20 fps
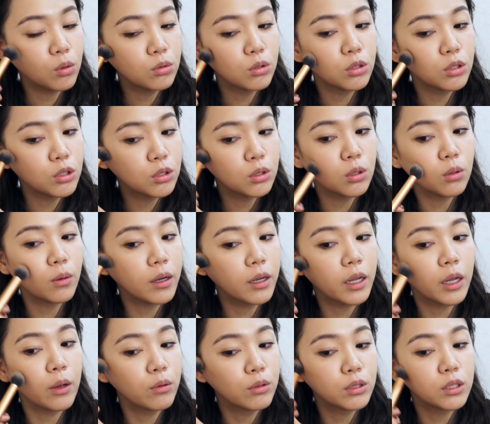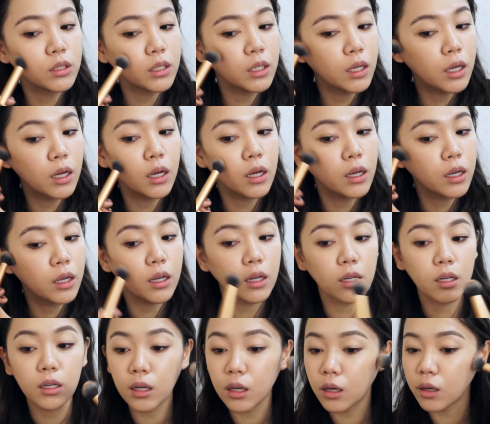お裾分けをしてあげ
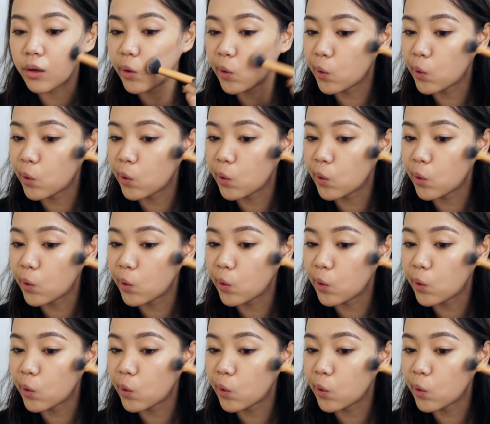て、